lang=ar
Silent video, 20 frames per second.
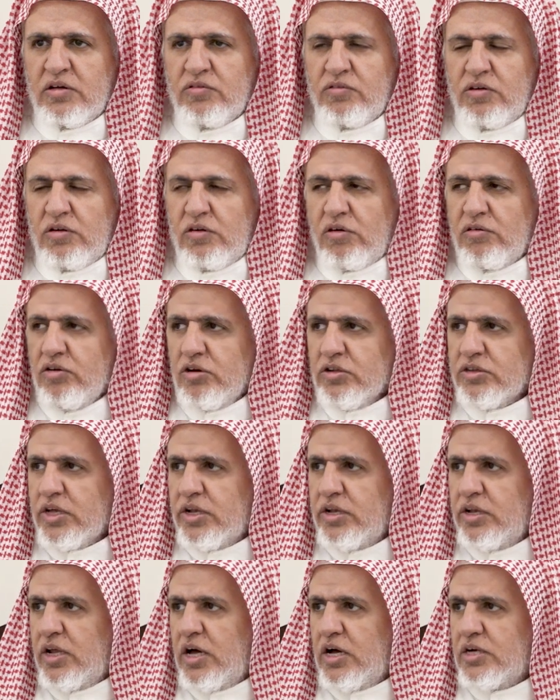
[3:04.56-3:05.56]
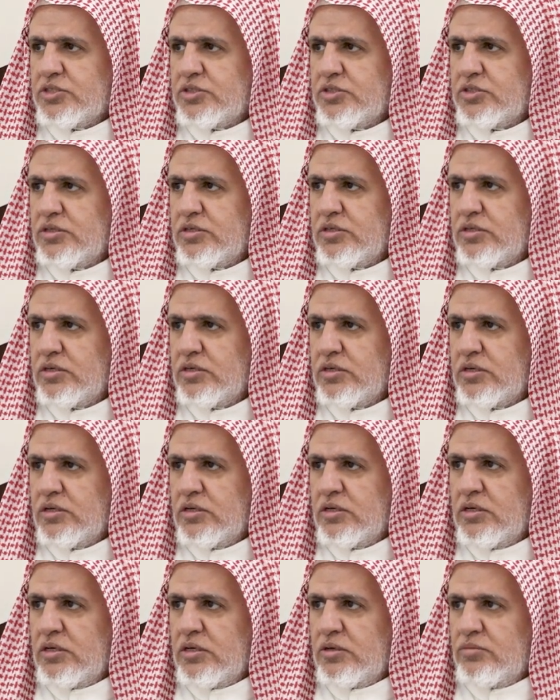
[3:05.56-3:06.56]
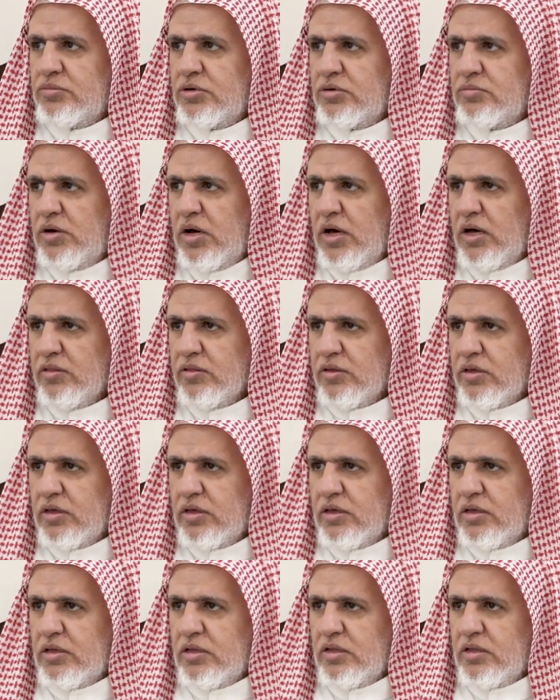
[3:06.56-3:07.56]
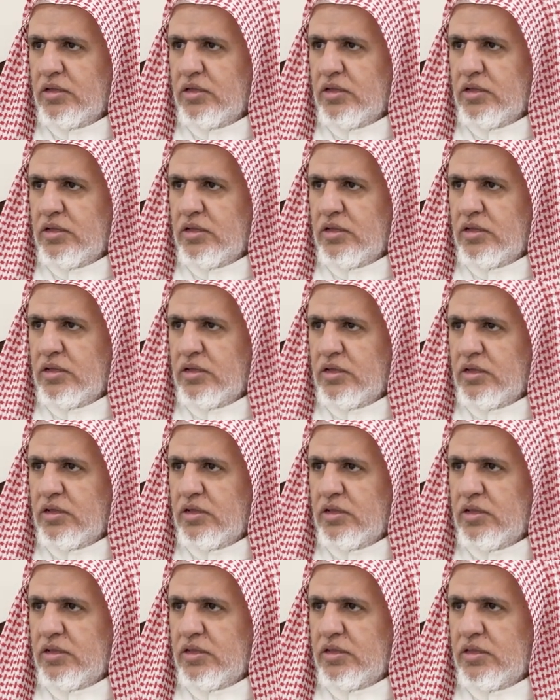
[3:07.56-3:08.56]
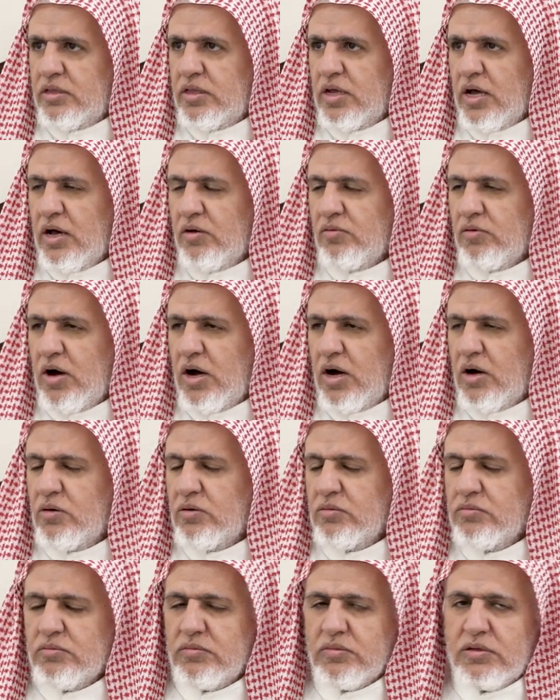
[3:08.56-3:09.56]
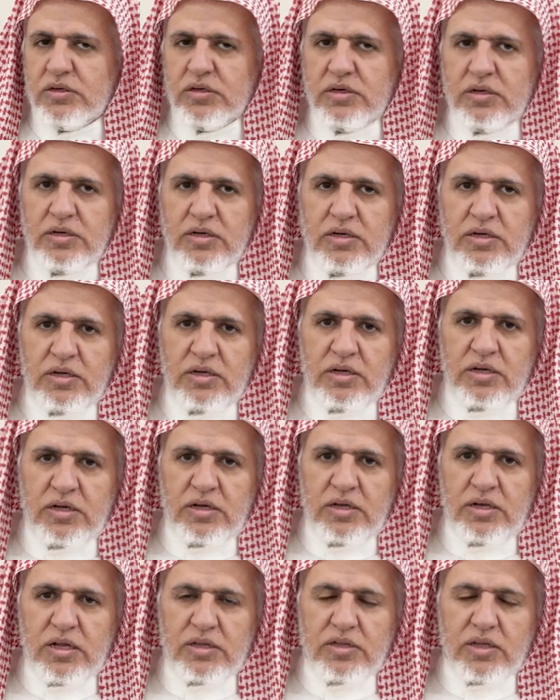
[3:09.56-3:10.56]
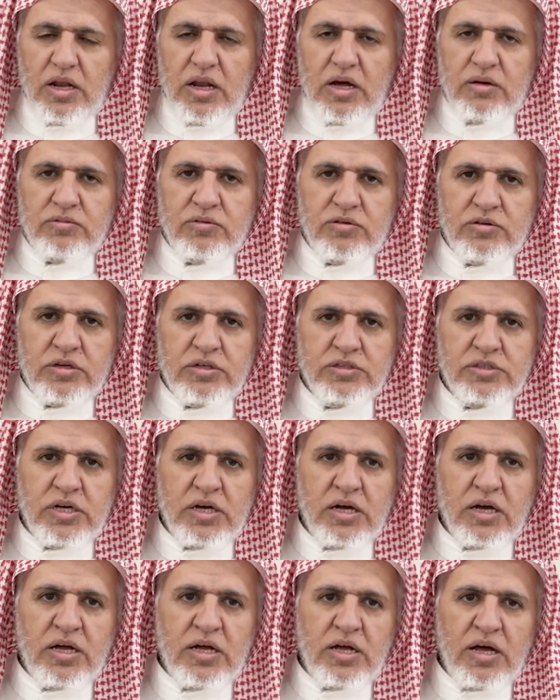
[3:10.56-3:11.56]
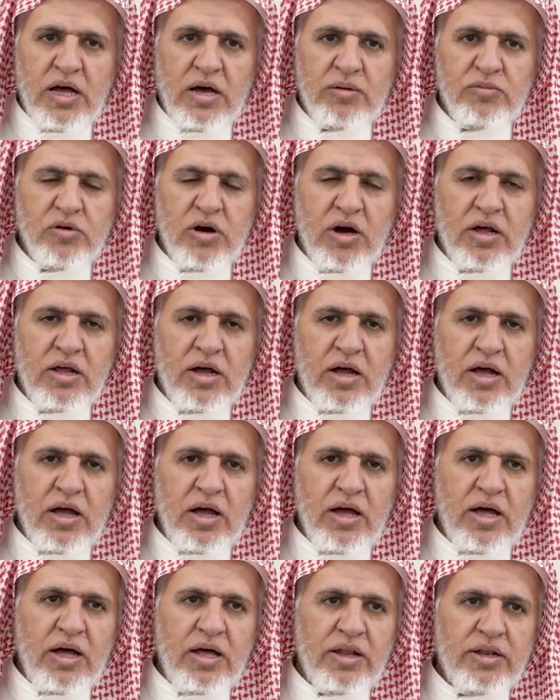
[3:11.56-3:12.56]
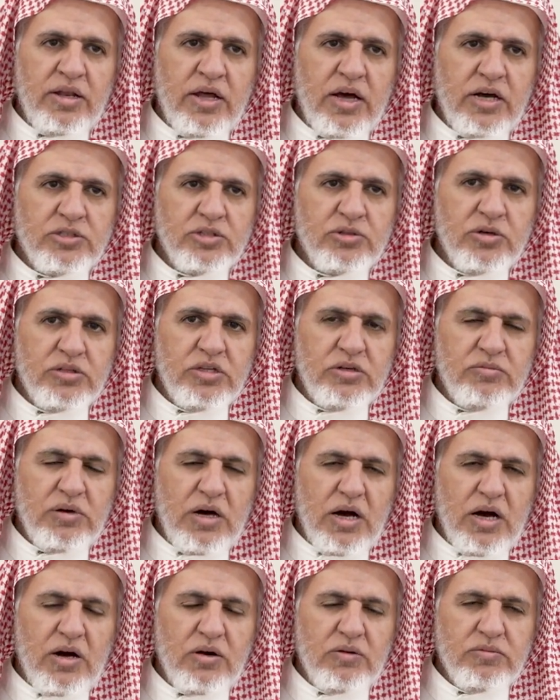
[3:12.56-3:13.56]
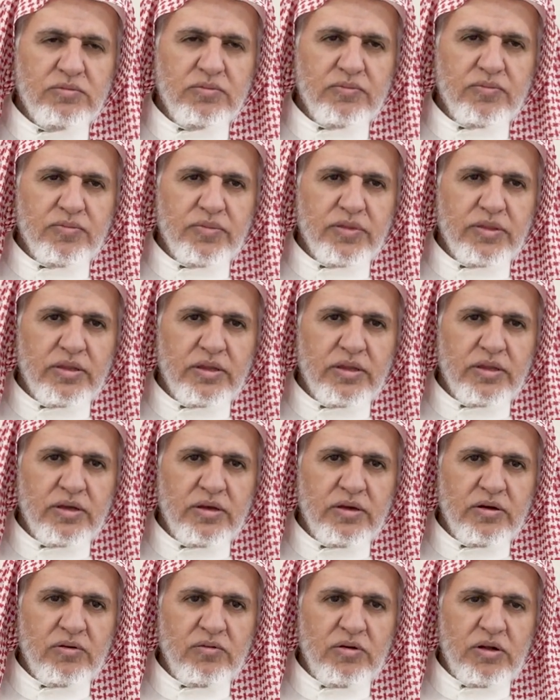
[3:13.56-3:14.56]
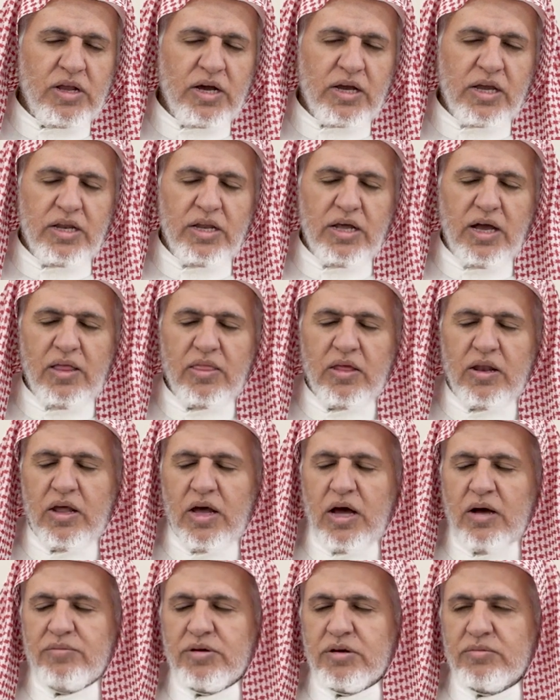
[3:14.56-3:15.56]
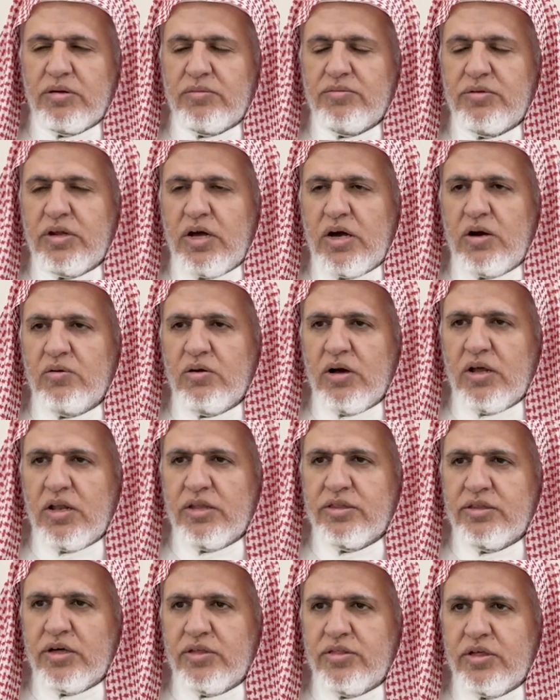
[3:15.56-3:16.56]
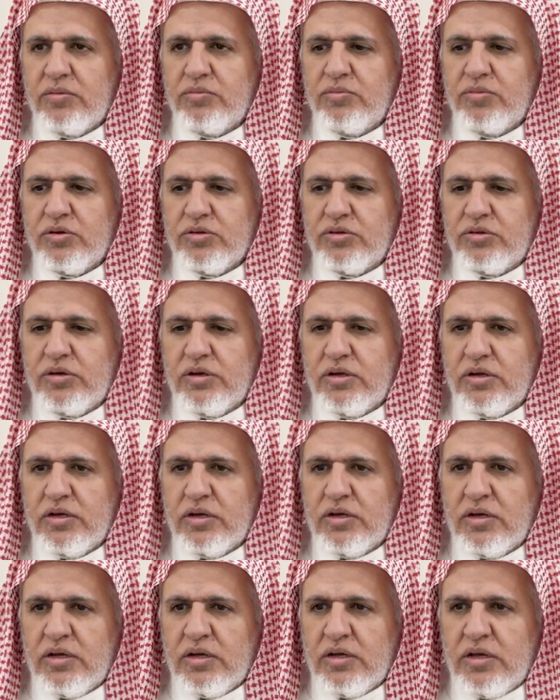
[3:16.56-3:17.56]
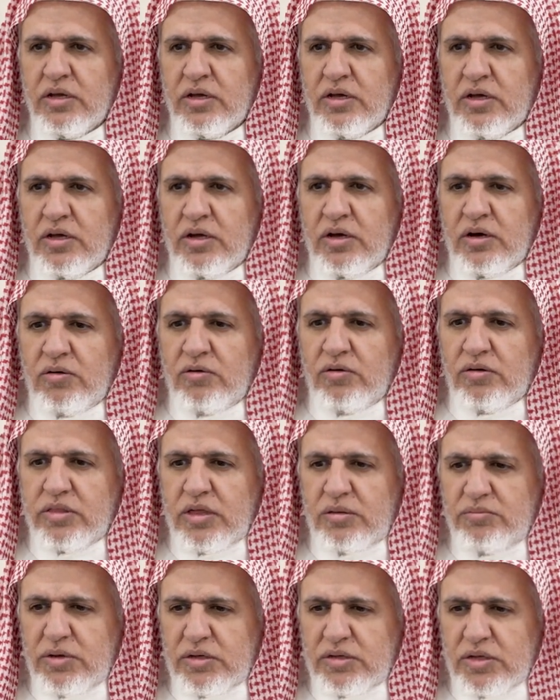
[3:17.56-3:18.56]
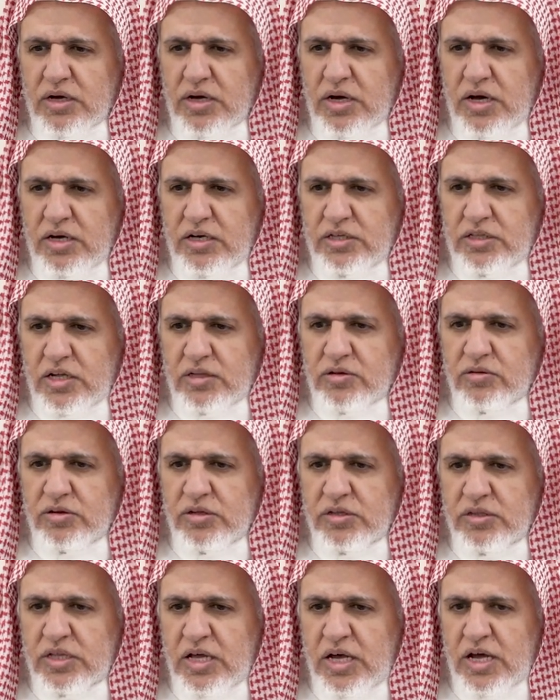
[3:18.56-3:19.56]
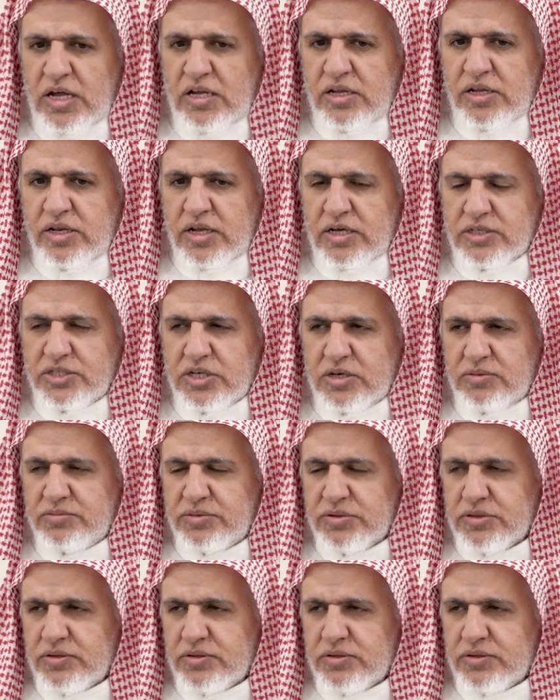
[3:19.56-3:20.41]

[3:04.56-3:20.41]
فلو يعطى الناس بمحض دعواهم لطلبوا أموال الناس ودماءهم ولكن هذا الأمر مبناه على التثبت وثمة قاعدة عند أهل النسب